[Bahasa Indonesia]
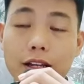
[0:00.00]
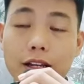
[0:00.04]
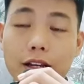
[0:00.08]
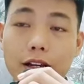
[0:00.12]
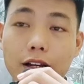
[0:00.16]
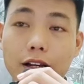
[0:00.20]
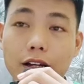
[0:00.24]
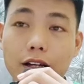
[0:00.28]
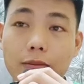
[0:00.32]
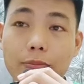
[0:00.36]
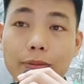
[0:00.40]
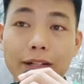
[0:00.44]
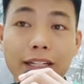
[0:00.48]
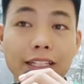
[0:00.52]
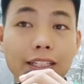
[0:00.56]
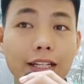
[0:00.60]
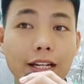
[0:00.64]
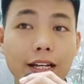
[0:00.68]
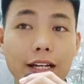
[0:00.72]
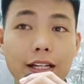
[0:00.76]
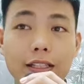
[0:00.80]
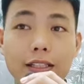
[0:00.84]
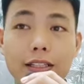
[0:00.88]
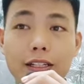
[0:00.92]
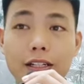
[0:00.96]
uh,
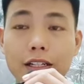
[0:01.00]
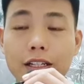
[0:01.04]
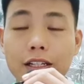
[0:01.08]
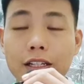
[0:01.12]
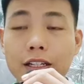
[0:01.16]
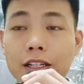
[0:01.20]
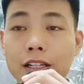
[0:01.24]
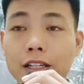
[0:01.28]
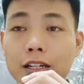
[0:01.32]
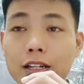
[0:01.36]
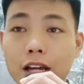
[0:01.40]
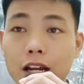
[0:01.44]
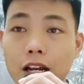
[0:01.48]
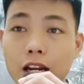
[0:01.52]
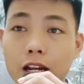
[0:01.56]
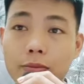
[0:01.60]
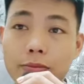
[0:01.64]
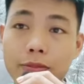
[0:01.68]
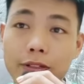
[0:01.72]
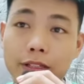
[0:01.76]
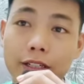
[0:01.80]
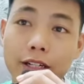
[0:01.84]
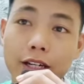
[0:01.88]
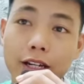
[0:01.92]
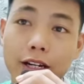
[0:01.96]
Berita terkini
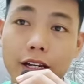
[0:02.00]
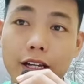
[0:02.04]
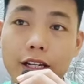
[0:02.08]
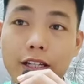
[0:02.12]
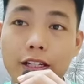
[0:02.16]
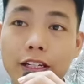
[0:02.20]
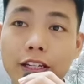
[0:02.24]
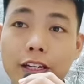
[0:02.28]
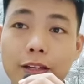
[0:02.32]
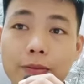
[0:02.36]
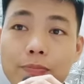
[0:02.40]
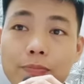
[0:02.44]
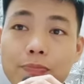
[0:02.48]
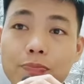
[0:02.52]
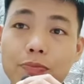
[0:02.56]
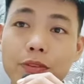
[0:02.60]
dalam negara ini